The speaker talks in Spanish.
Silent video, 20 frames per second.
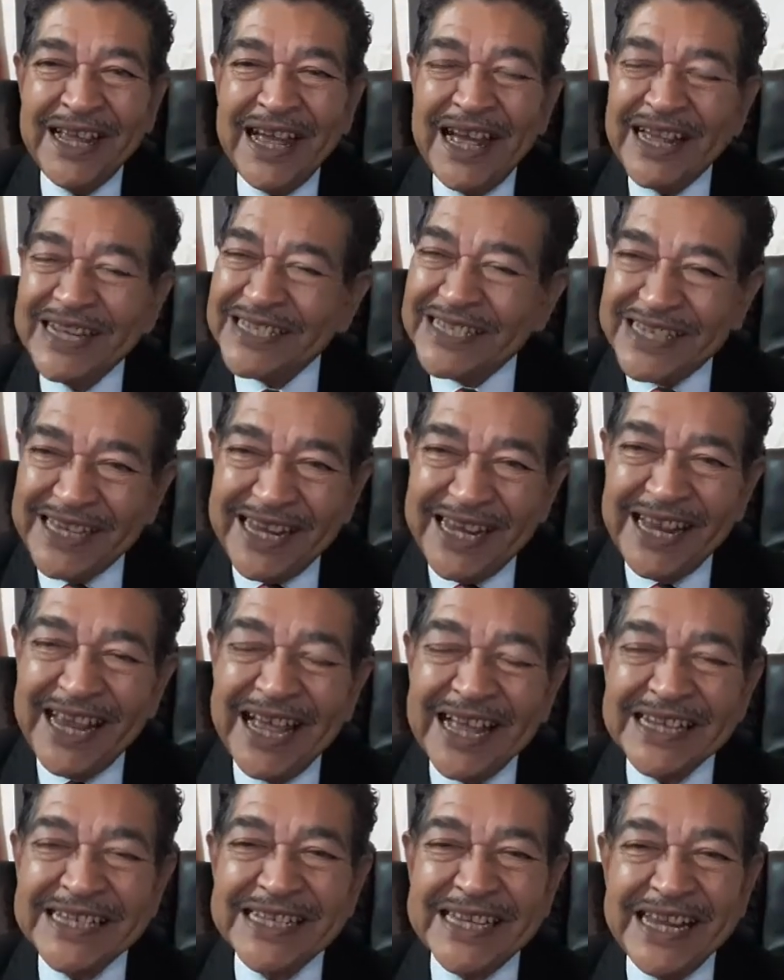Así,
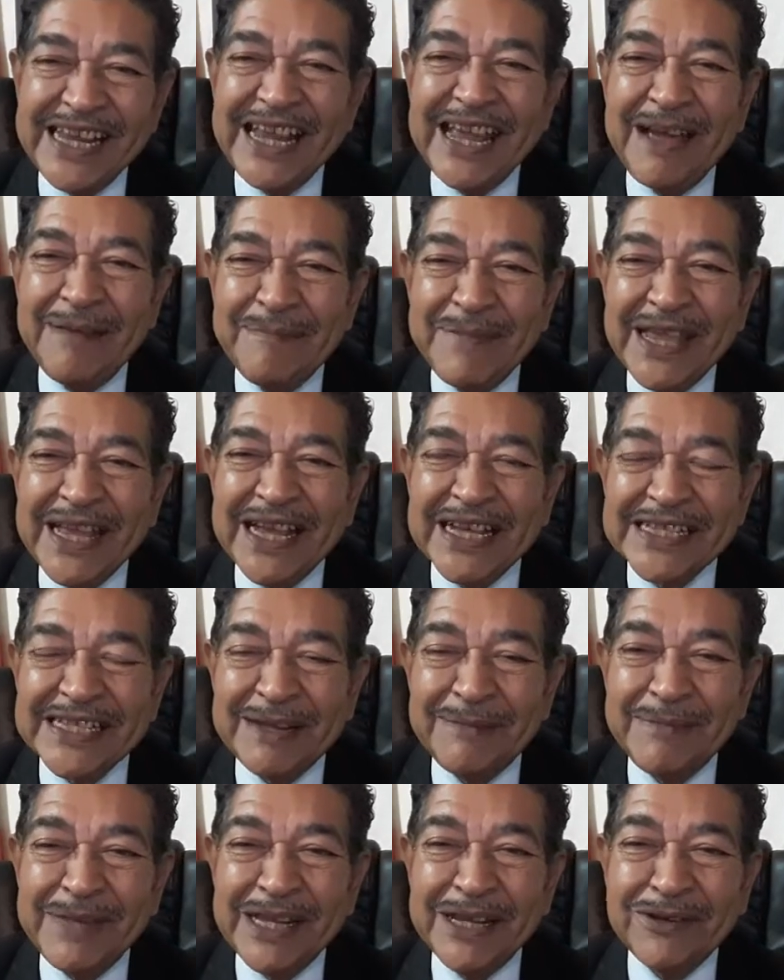así, amigas,
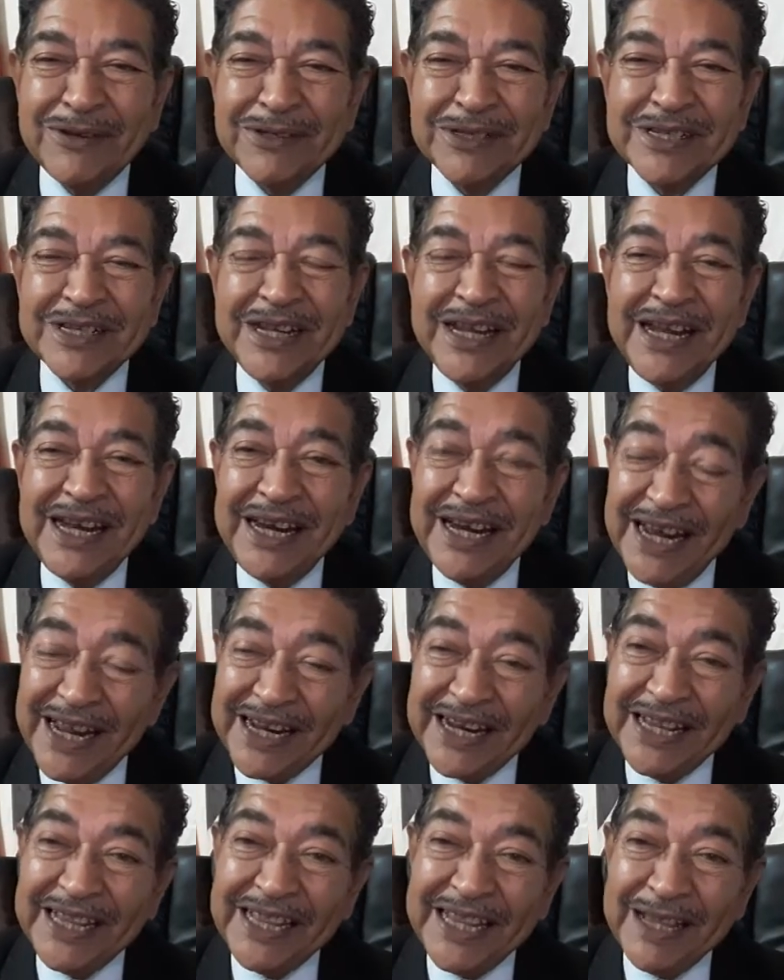amigos, le
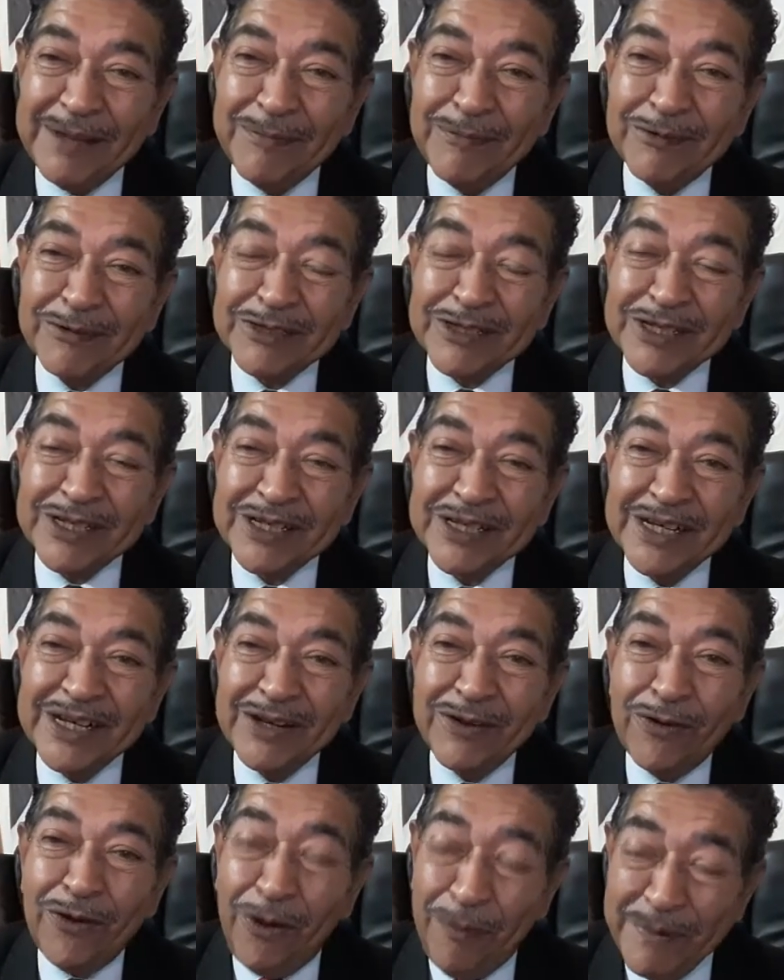rendimos
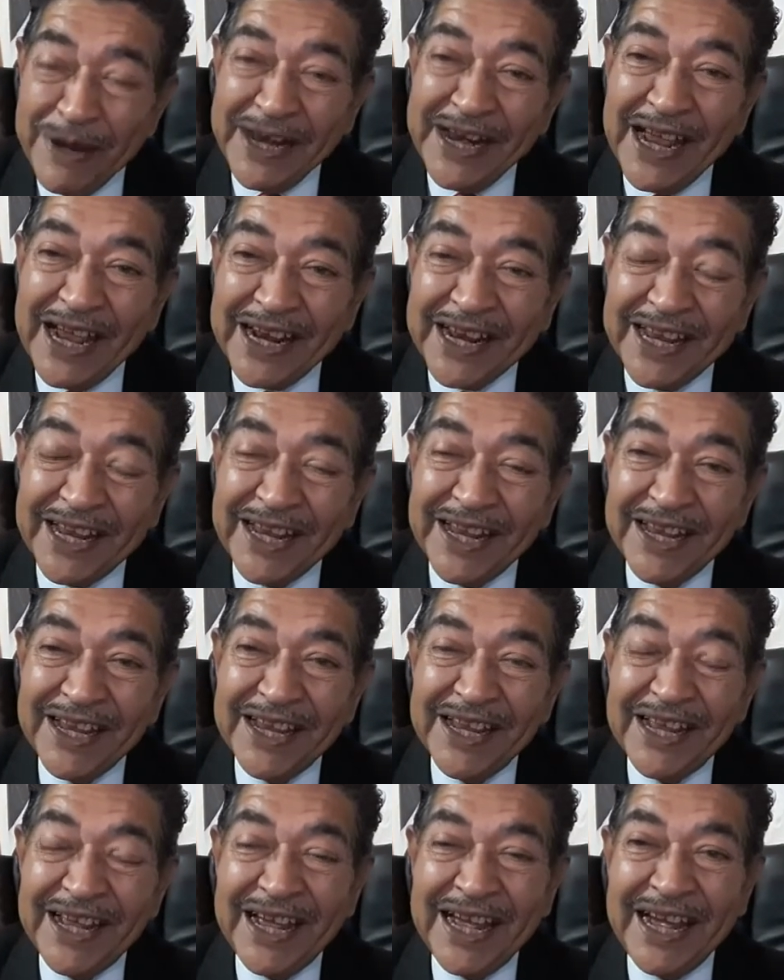homenaje
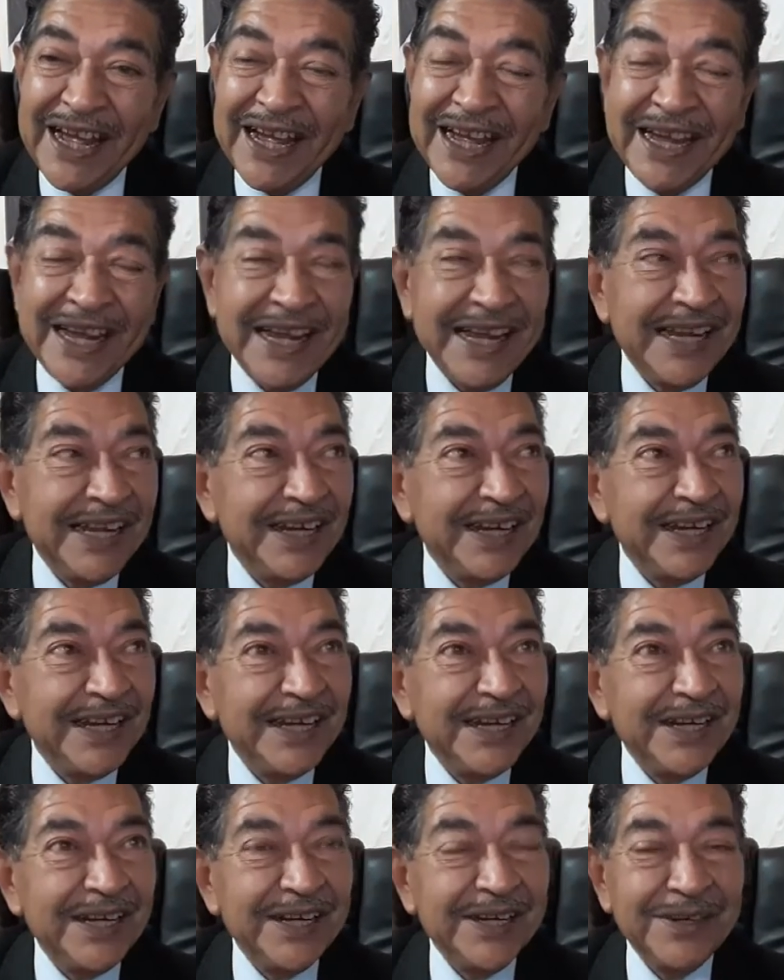a
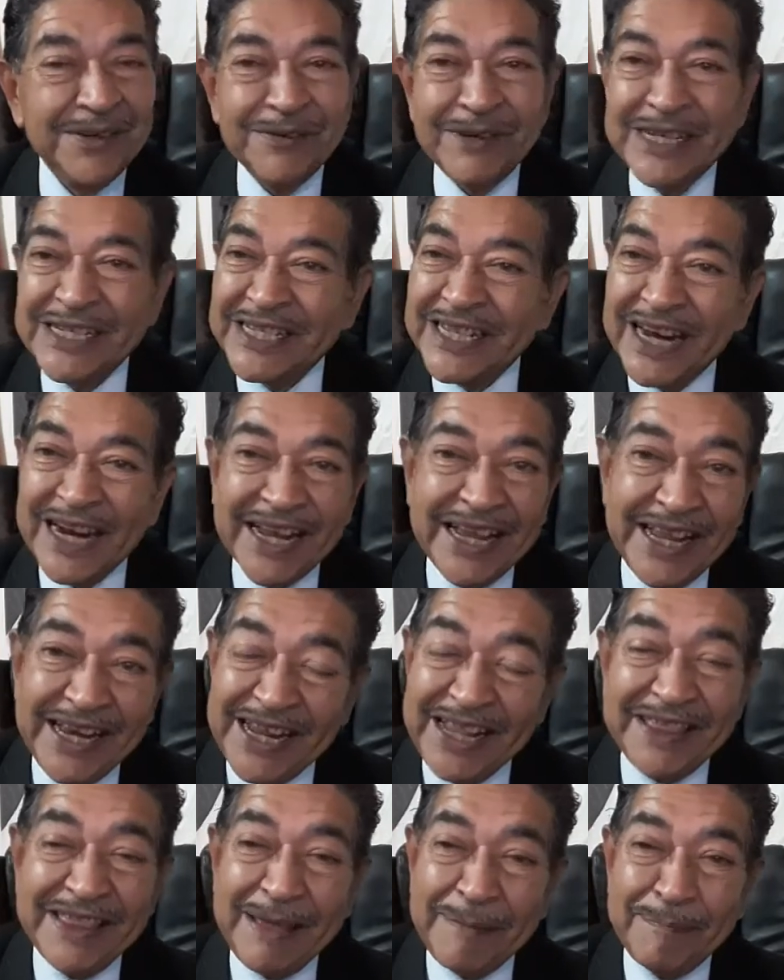nuestra
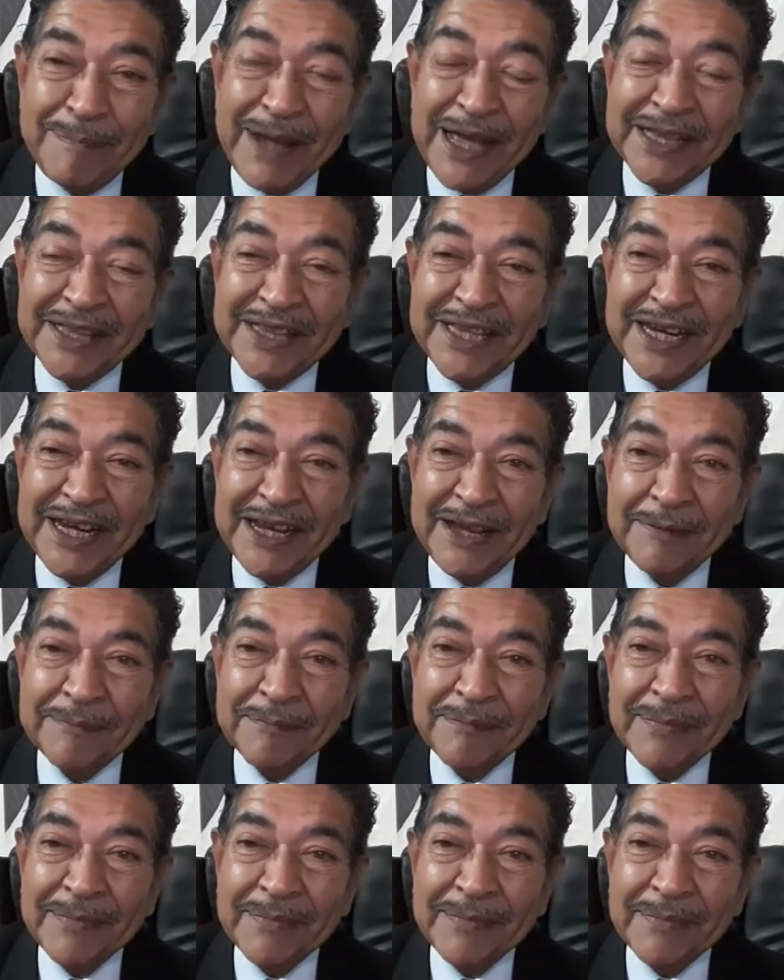querida patria.